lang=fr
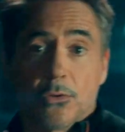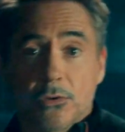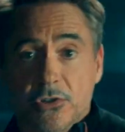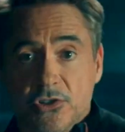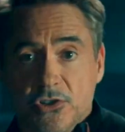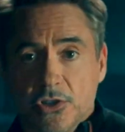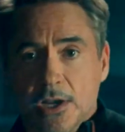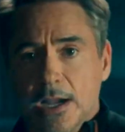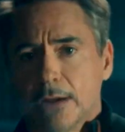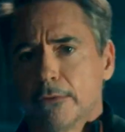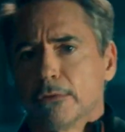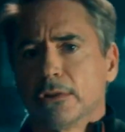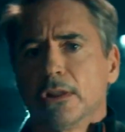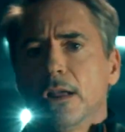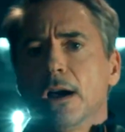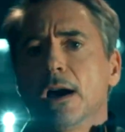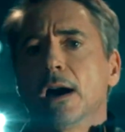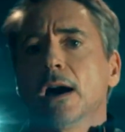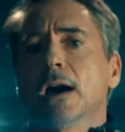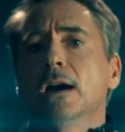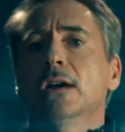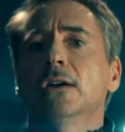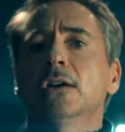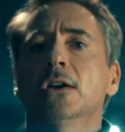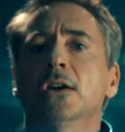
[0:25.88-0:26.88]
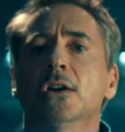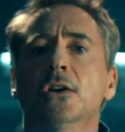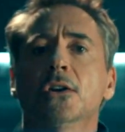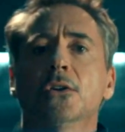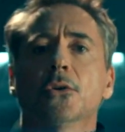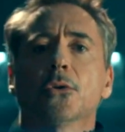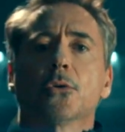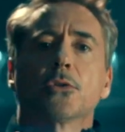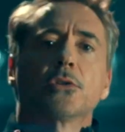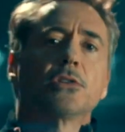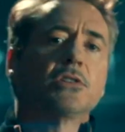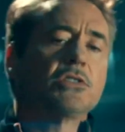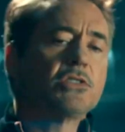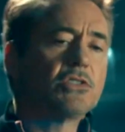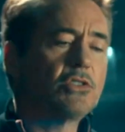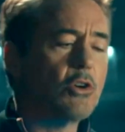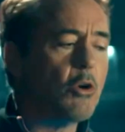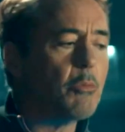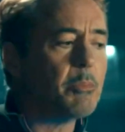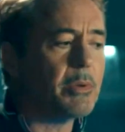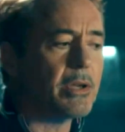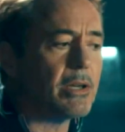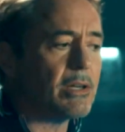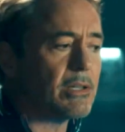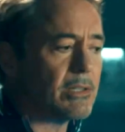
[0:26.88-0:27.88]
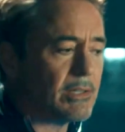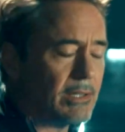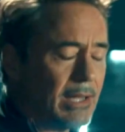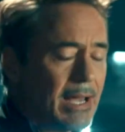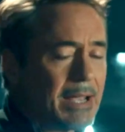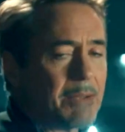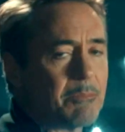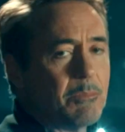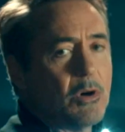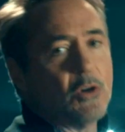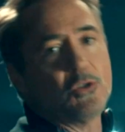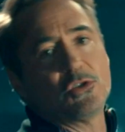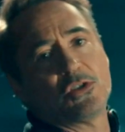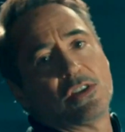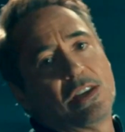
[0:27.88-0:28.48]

pour qu'il comprenne ce que ça veut dire d'être un citoyen